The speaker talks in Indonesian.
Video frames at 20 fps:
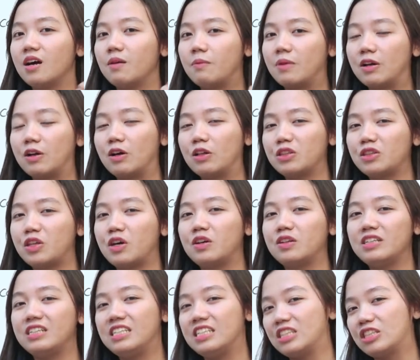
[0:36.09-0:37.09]

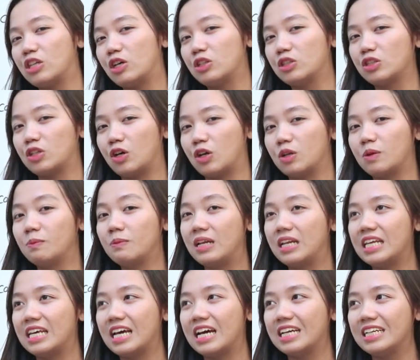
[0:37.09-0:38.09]
menonton, ditonton,
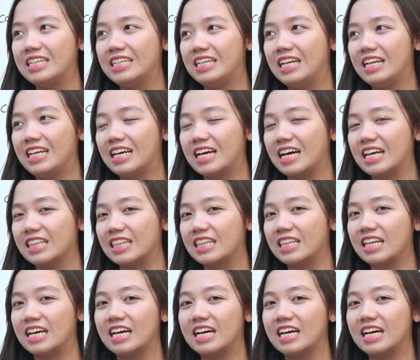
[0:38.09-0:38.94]
melihat, dilihat.